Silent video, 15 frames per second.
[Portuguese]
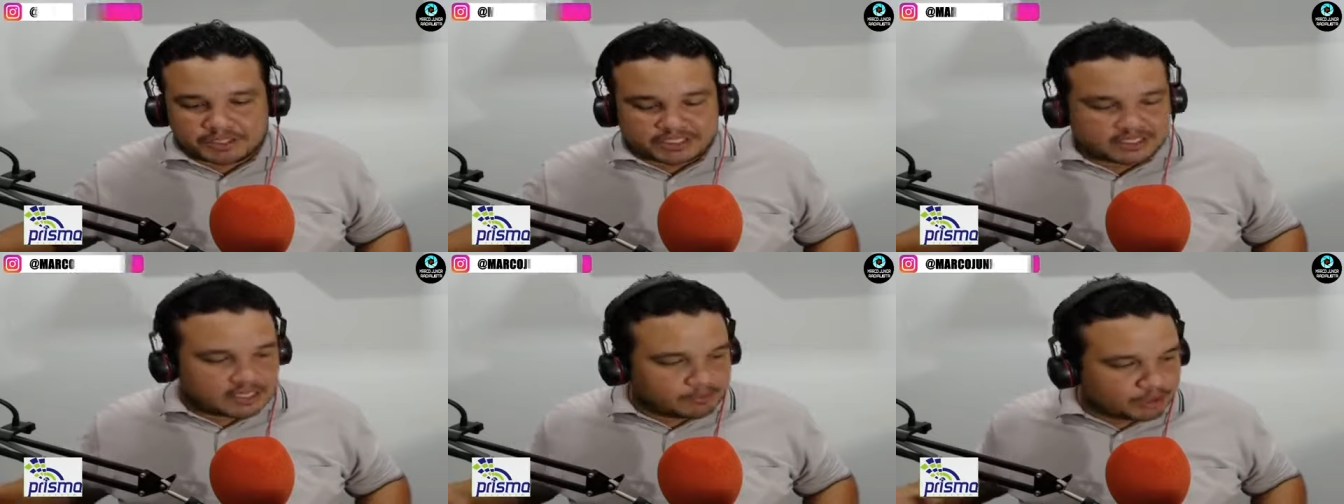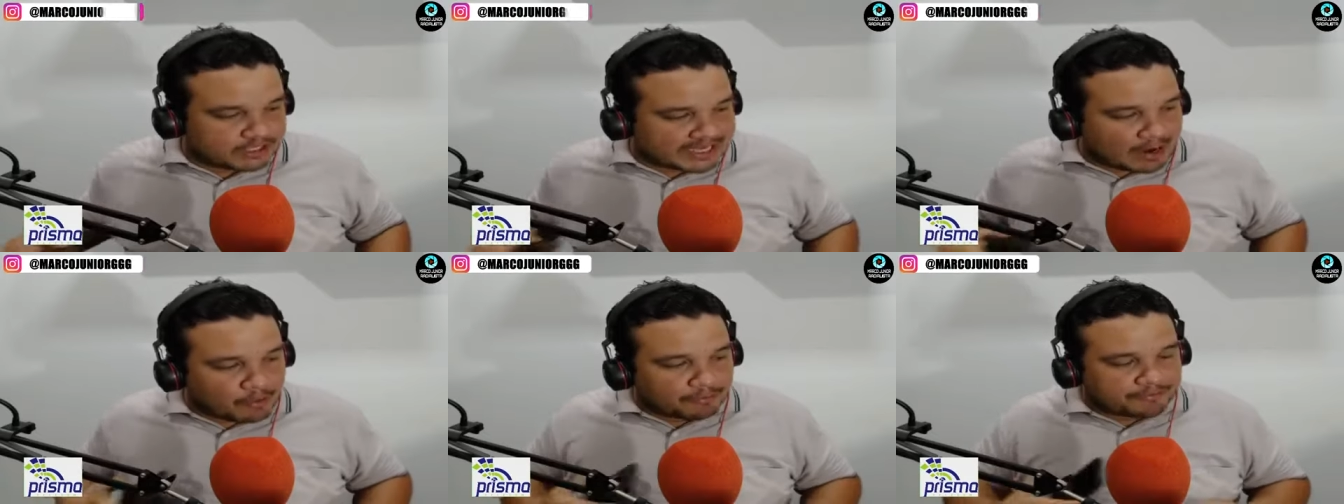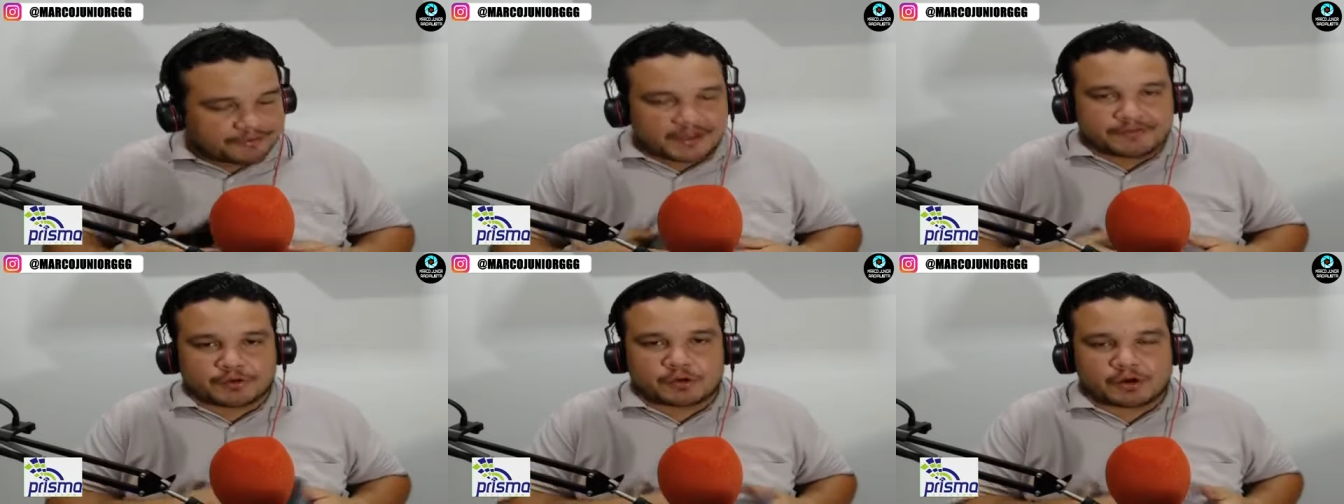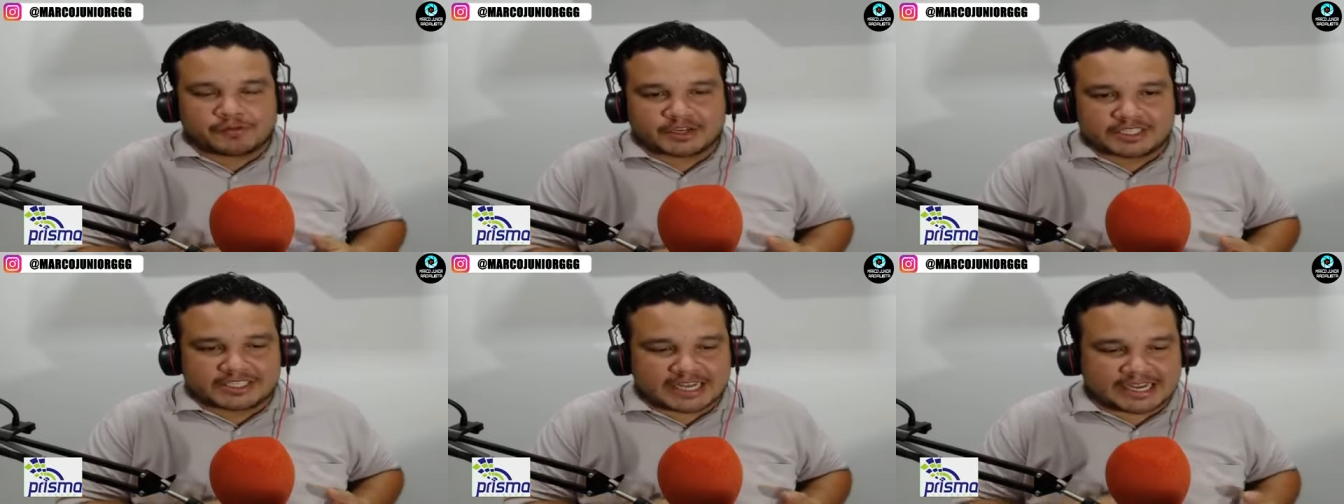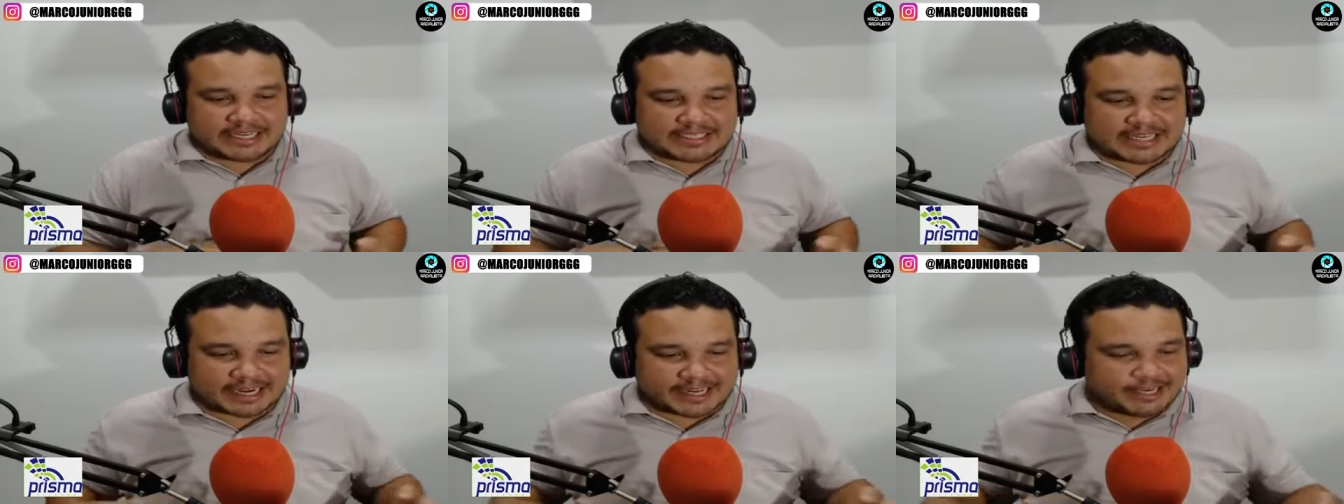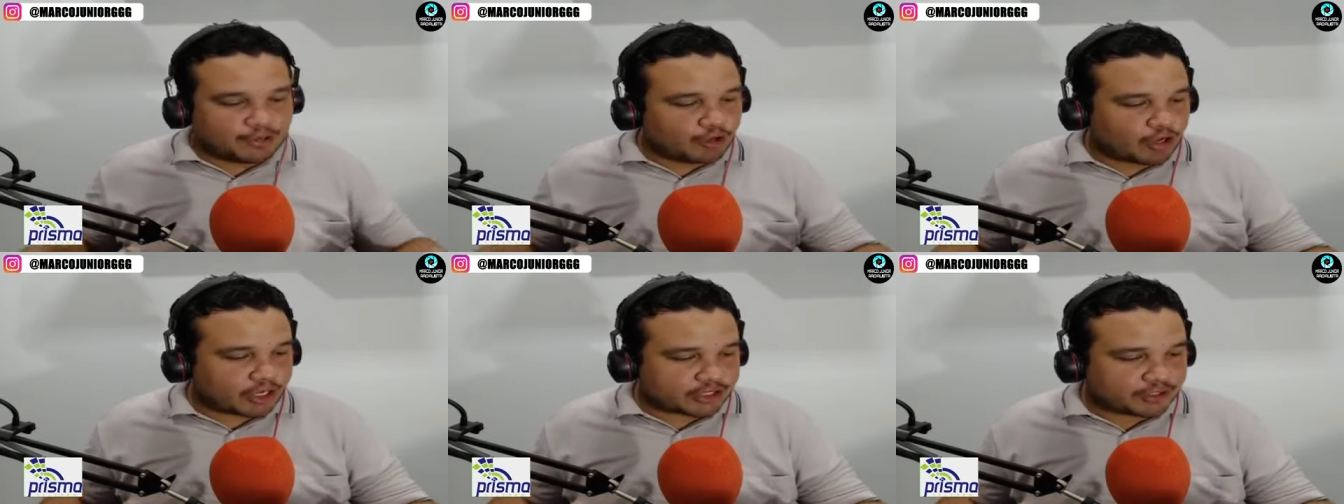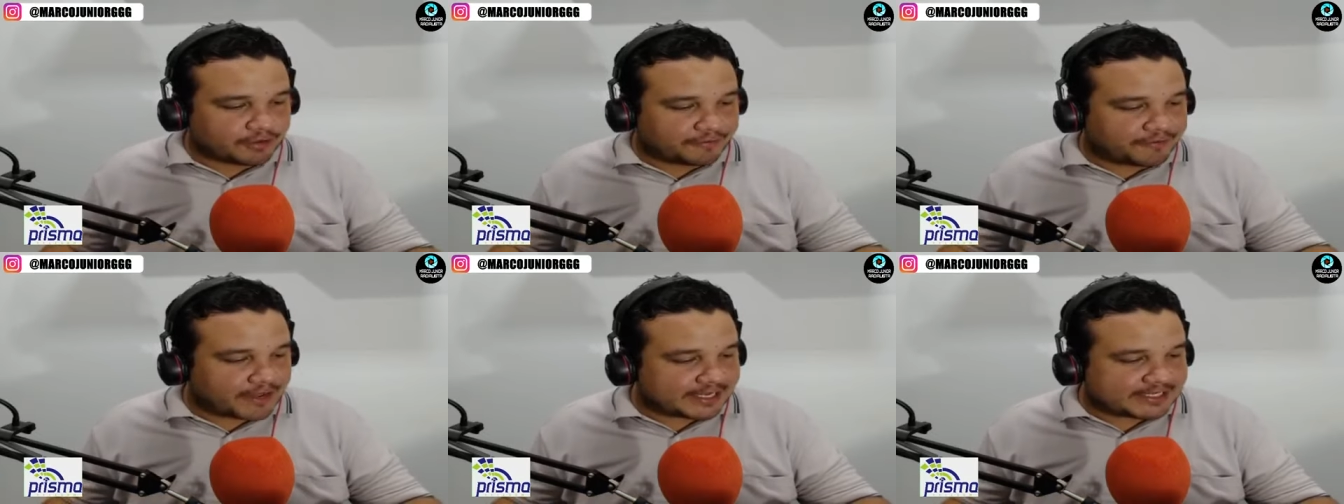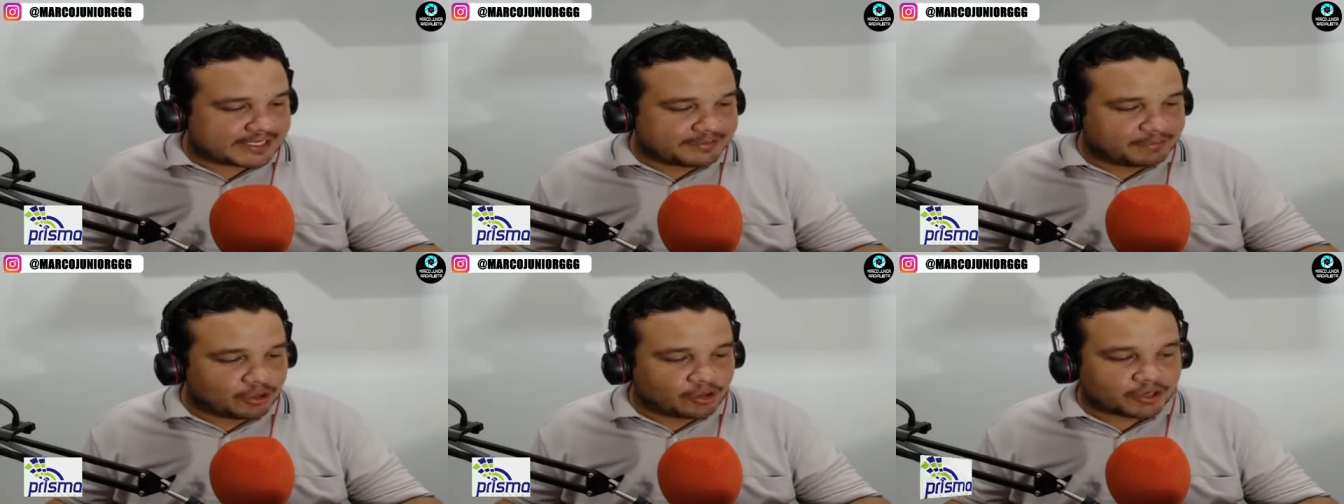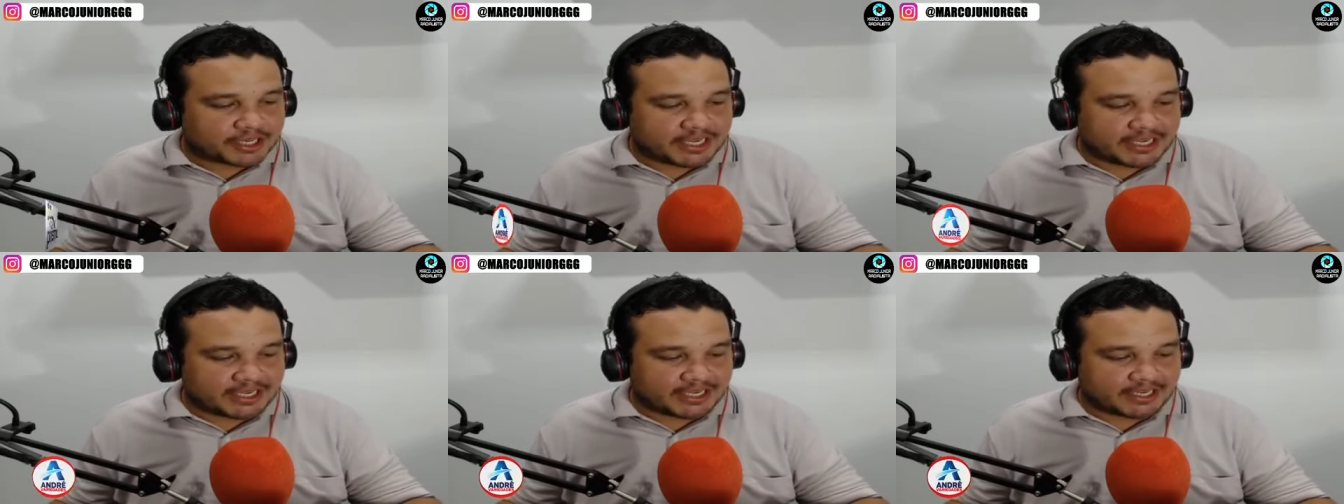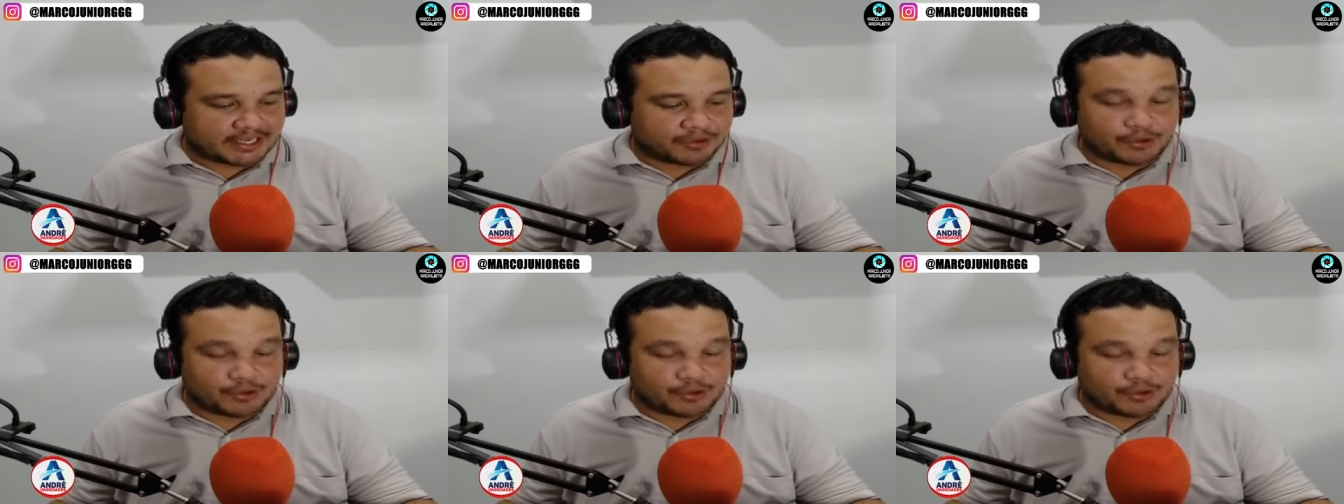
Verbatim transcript: estamos ao vivo com vocês aqui no nosso Facebook,